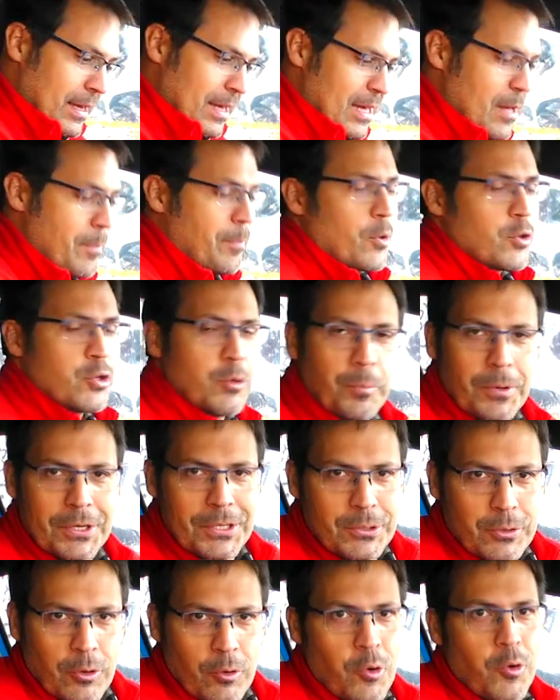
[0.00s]
Y por
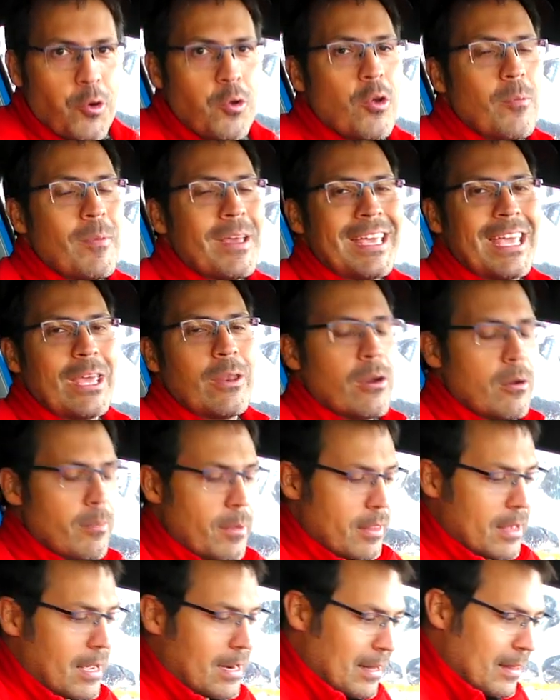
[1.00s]
supuesto, no me quiero
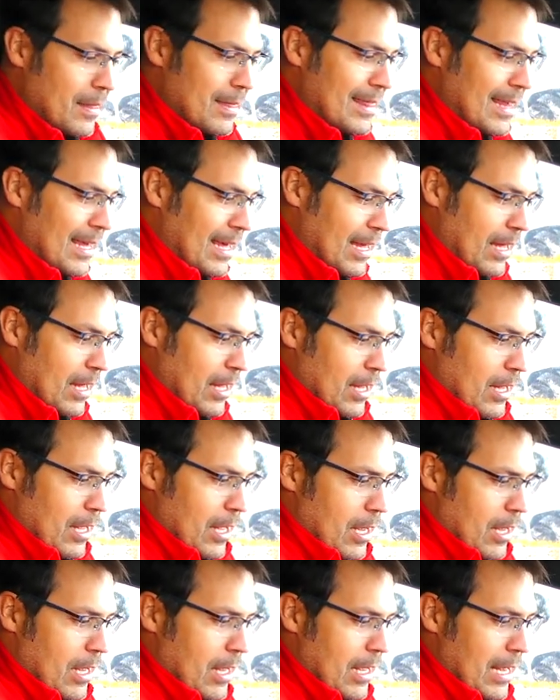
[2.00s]
olvidar de
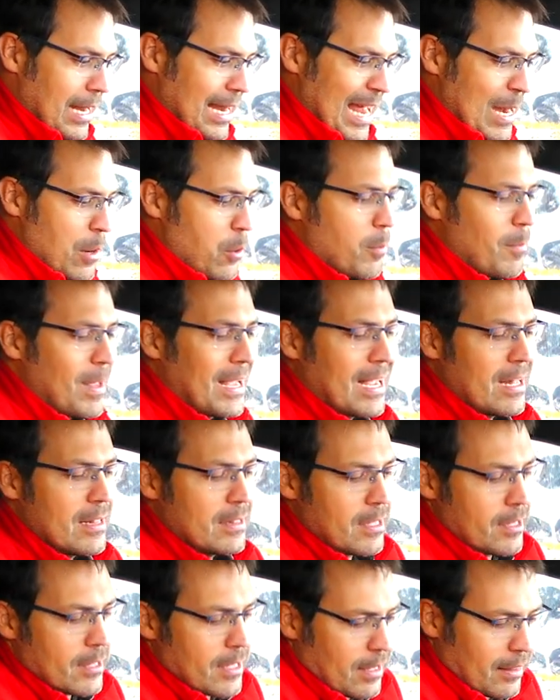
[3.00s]
eh, la enorme
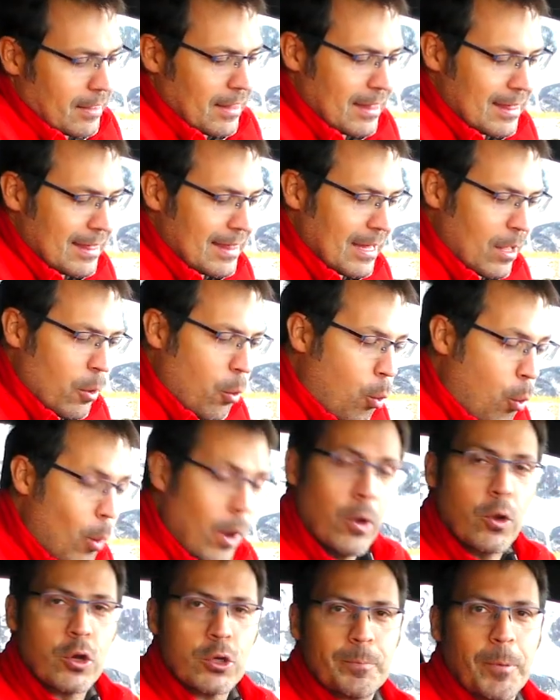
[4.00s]
cantidad de
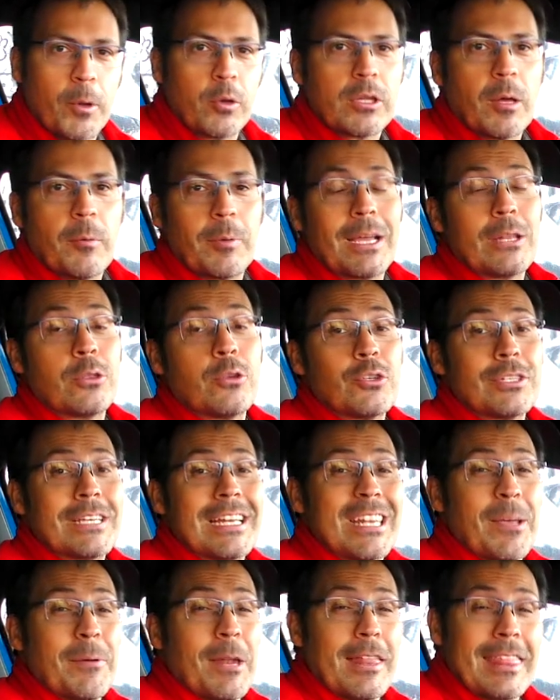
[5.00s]
huecos portaobjetos
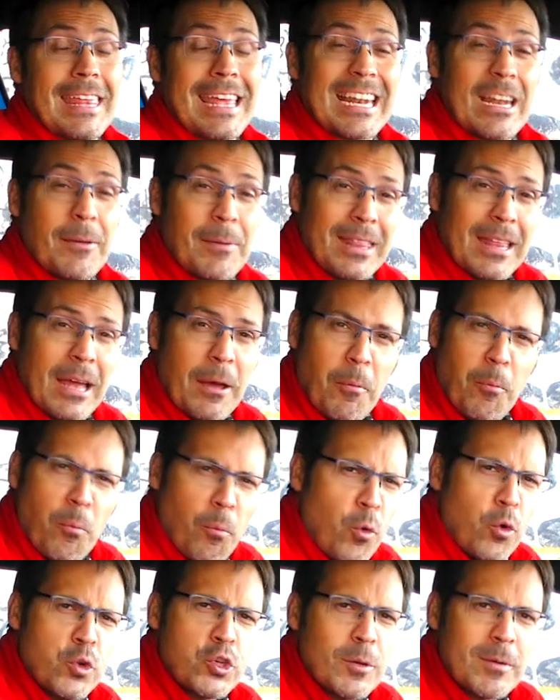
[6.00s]
que te van a hacer la vida
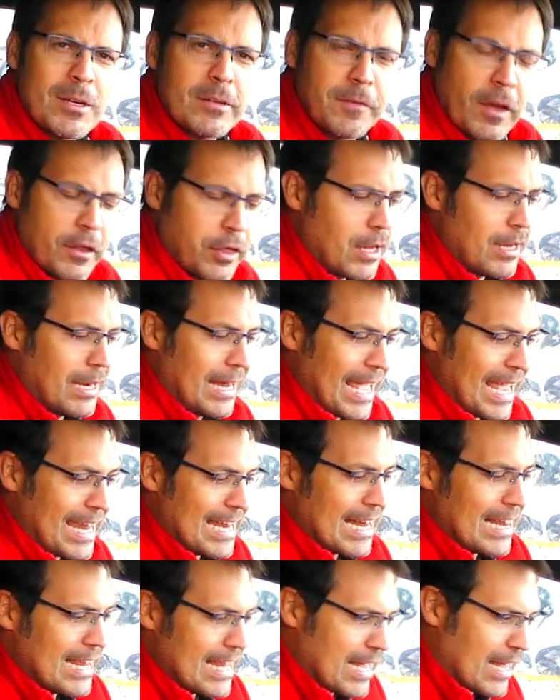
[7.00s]
mucho más fácil en
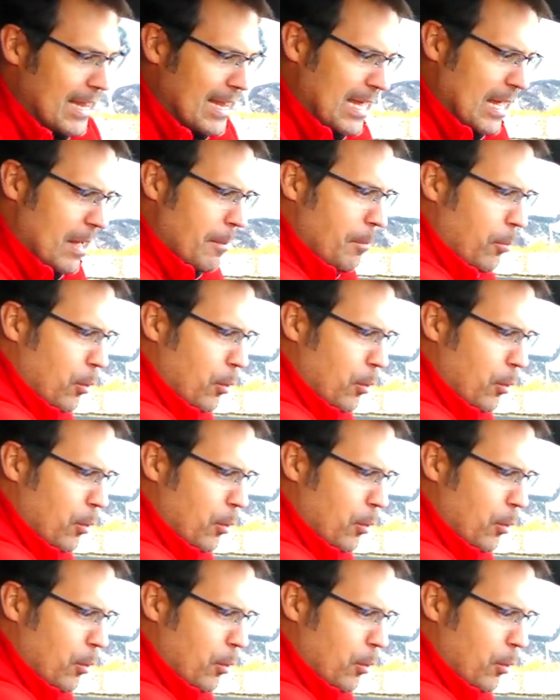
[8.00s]
el día a día.